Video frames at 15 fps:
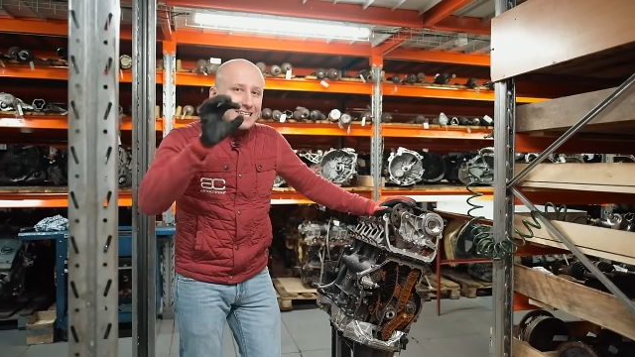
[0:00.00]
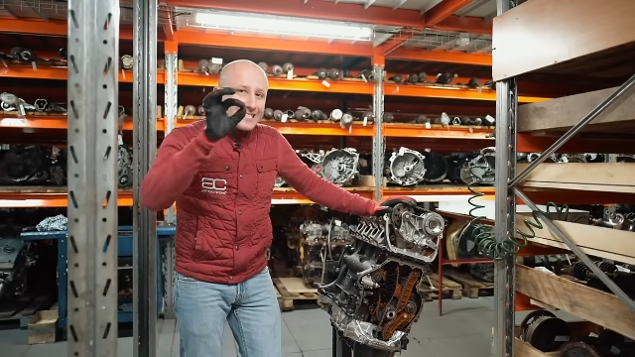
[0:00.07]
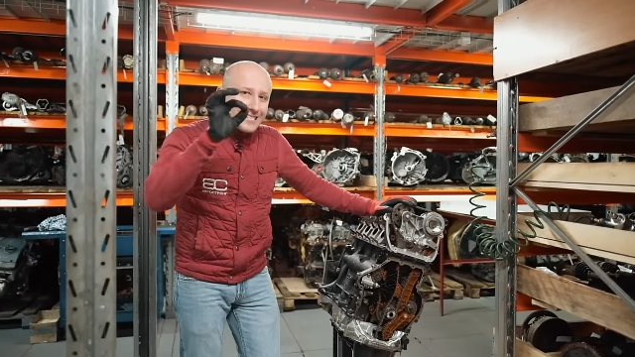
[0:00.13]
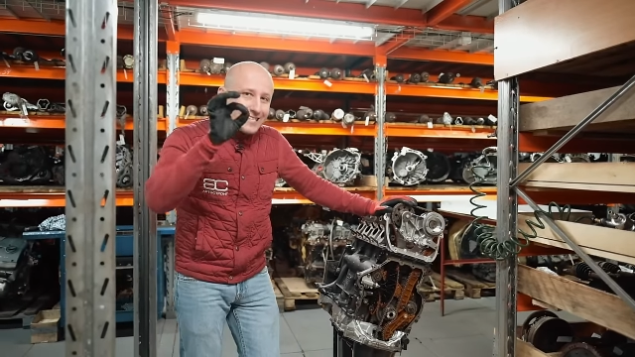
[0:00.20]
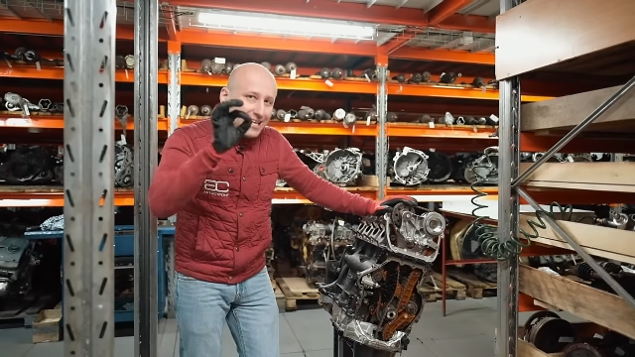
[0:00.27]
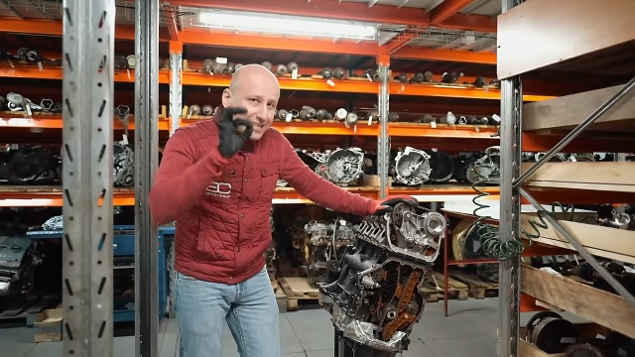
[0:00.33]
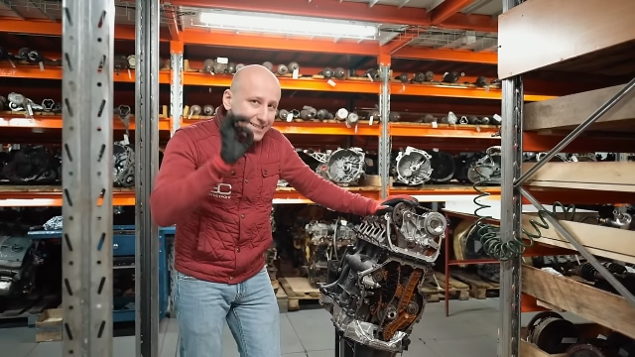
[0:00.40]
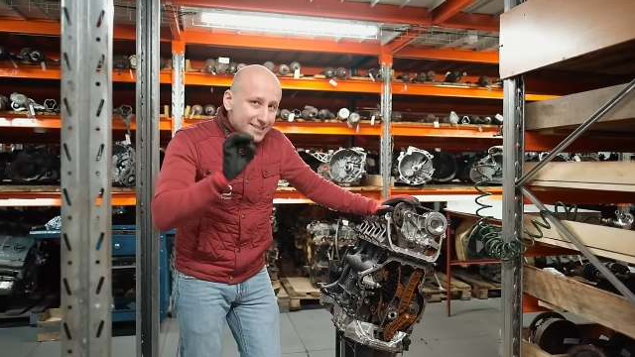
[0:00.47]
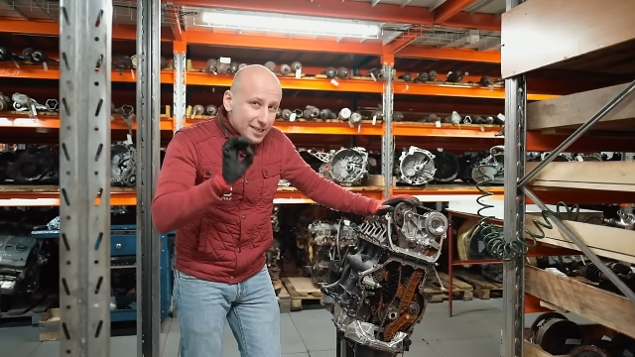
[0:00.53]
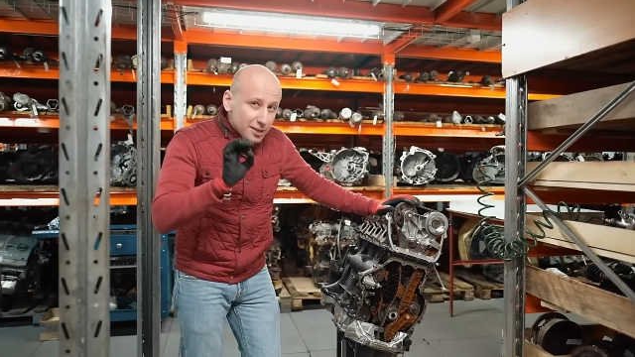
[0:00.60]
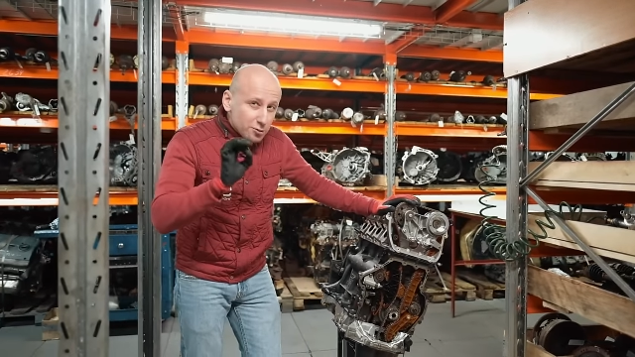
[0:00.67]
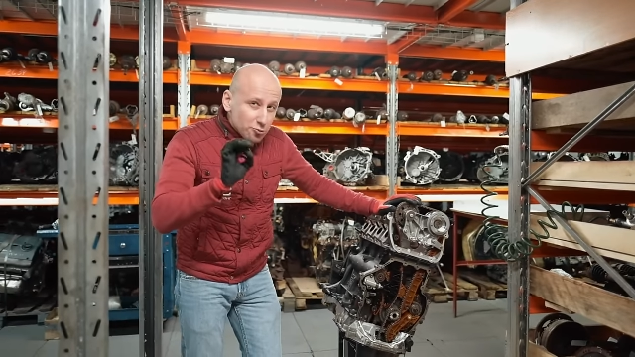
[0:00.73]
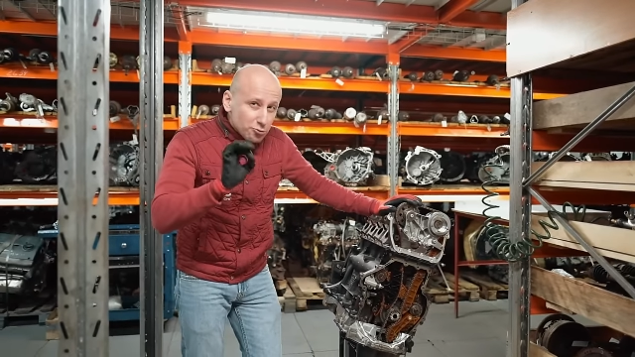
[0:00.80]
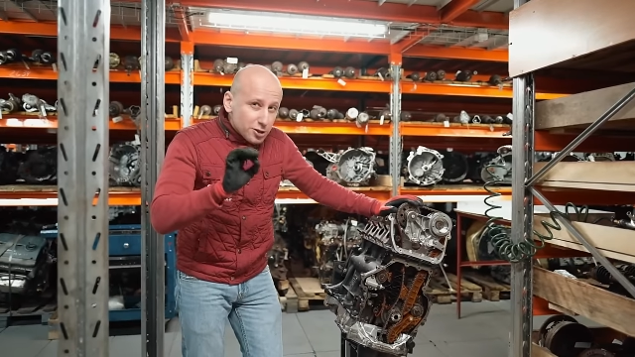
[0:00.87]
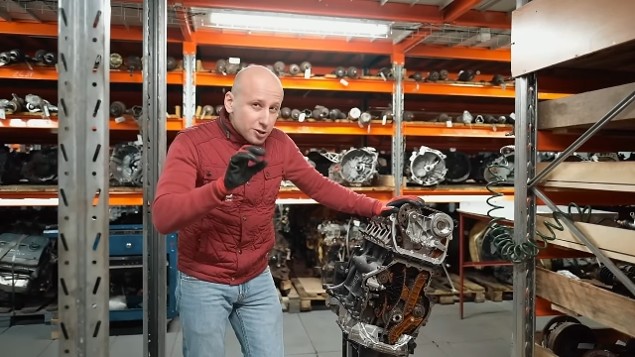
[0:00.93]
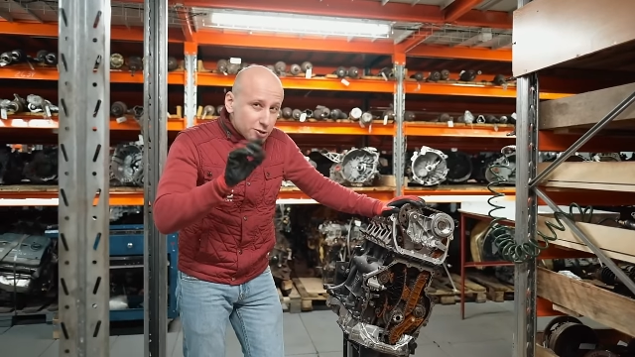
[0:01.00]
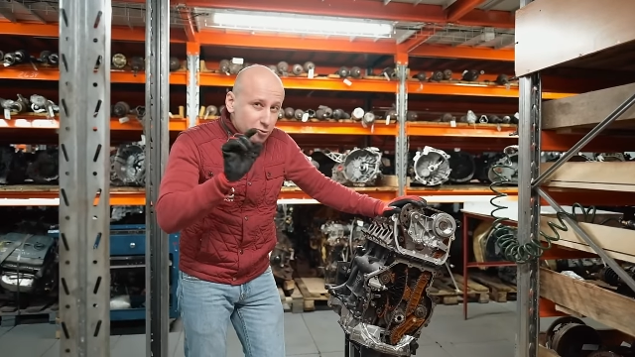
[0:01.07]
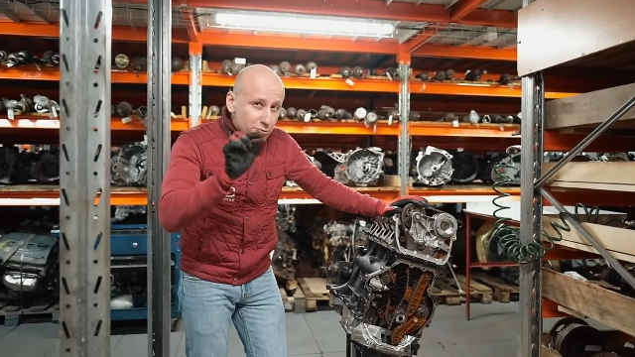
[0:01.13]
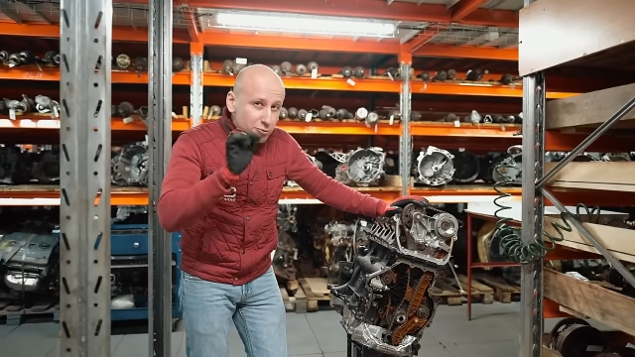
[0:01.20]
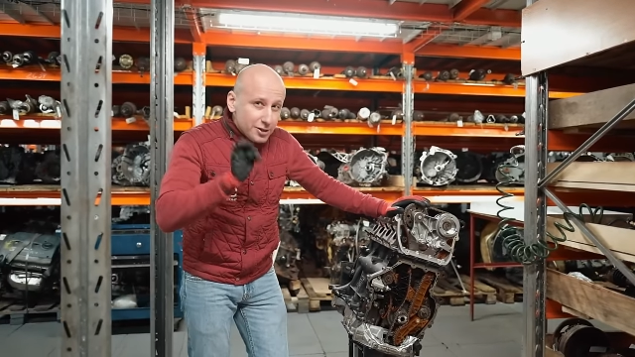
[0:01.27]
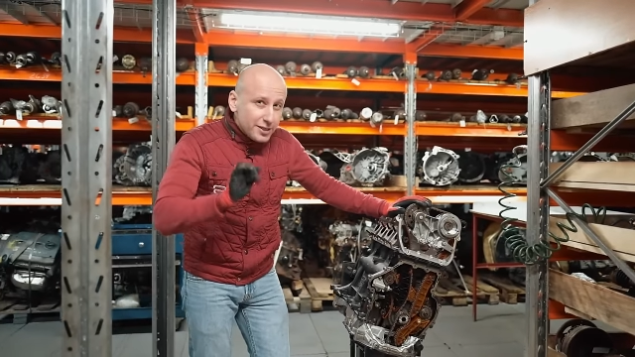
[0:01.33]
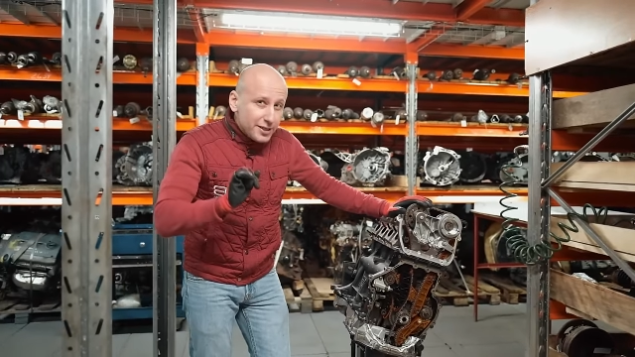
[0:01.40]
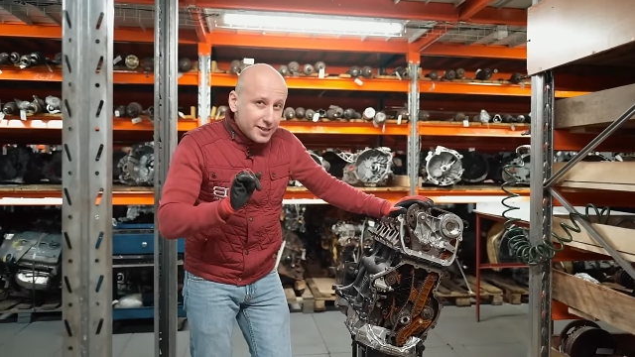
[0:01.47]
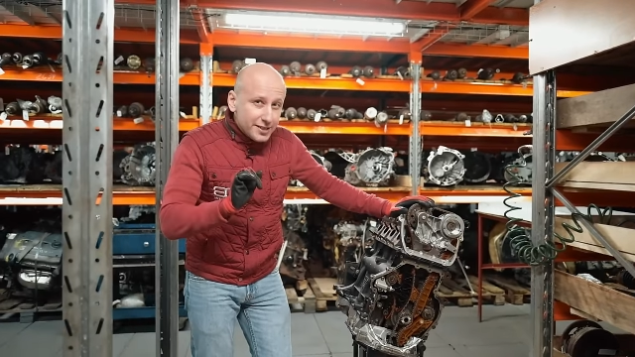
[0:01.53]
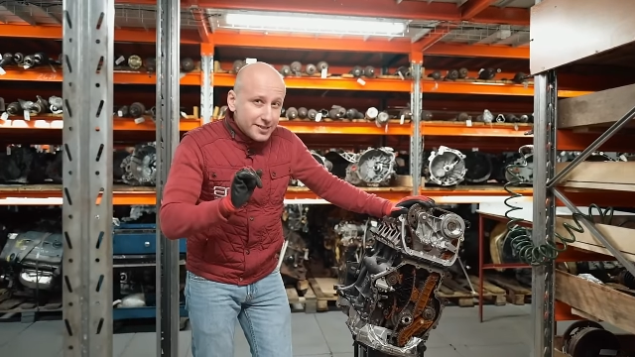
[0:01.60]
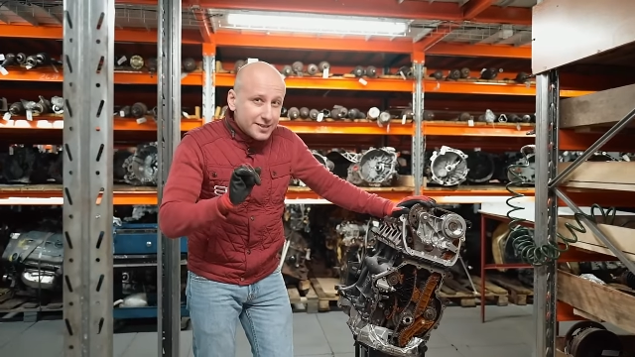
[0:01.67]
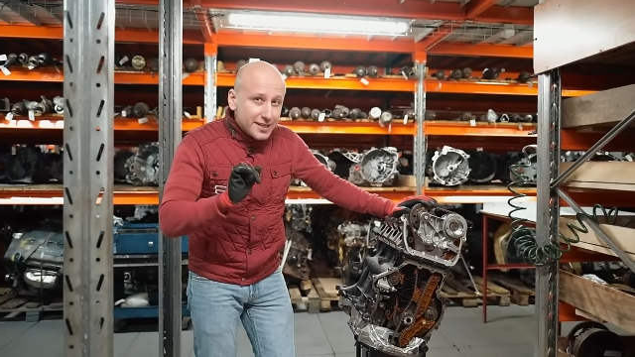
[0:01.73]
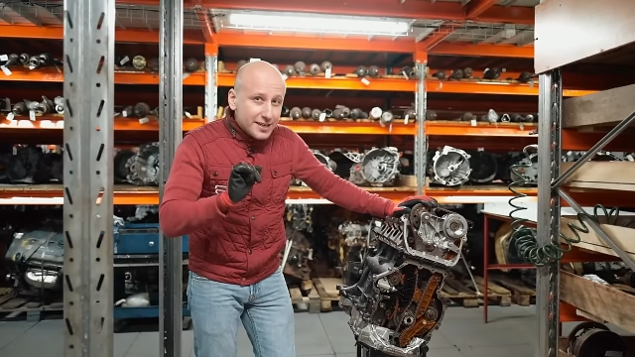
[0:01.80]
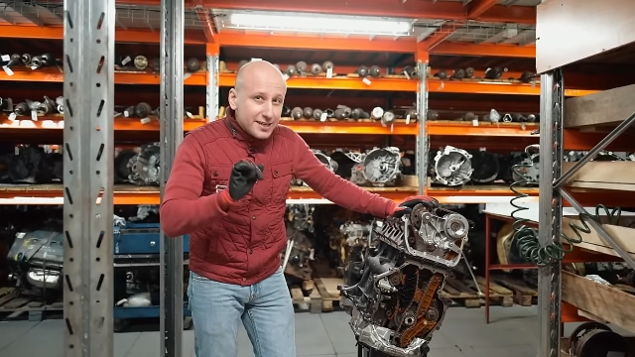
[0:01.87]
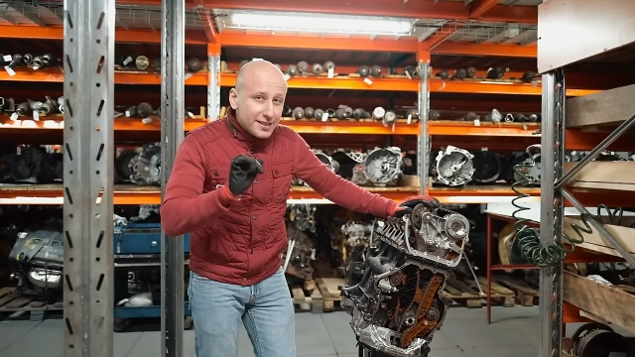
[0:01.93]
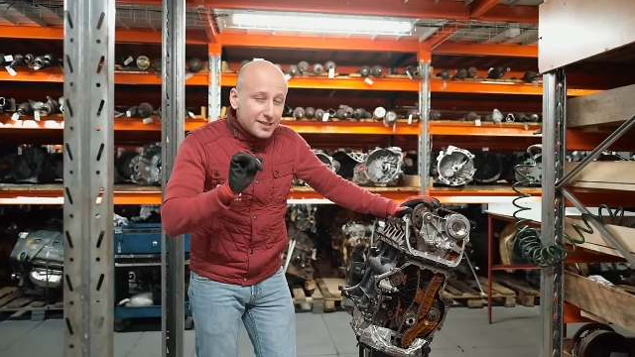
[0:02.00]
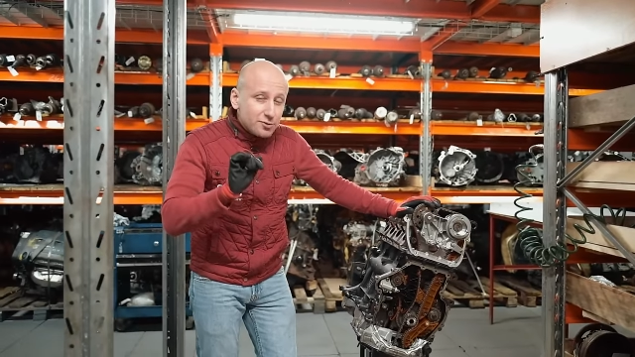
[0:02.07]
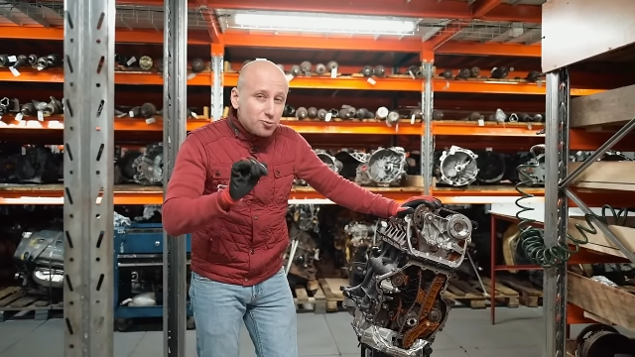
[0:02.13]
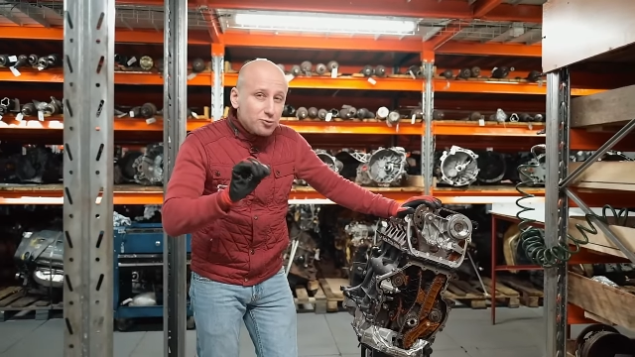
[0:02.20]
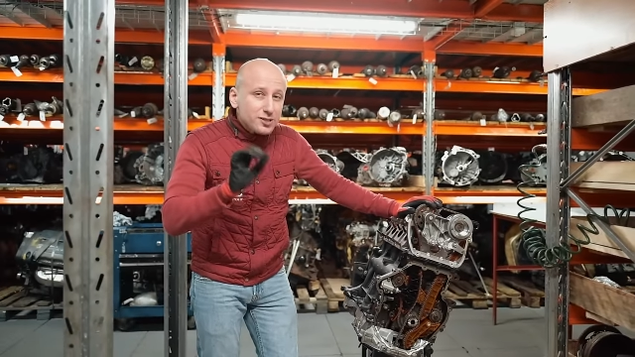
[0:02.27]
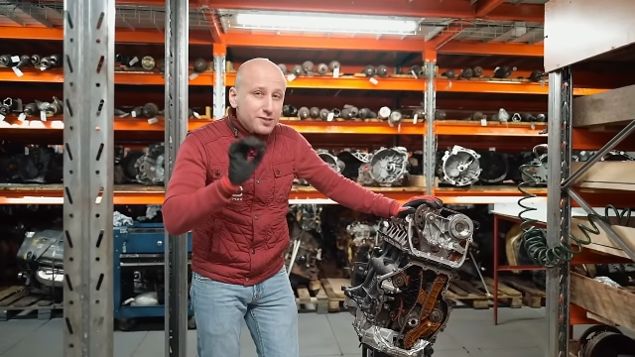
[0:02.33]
снять заглушечку и заглянуть